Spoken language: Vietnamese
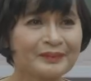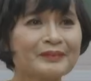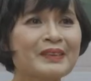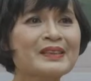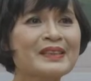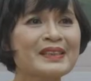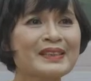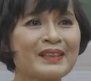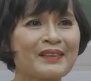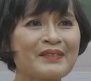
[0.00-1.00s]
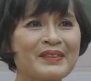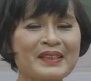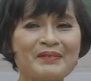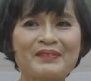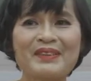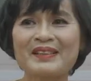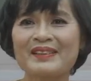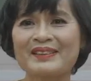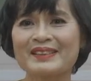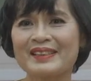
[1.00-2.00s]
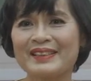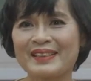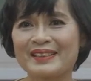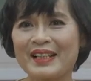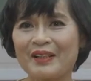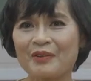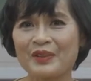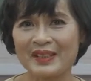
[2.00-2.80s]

Vâng, xin chào em xê Mỹ Vân, xin kính chào quý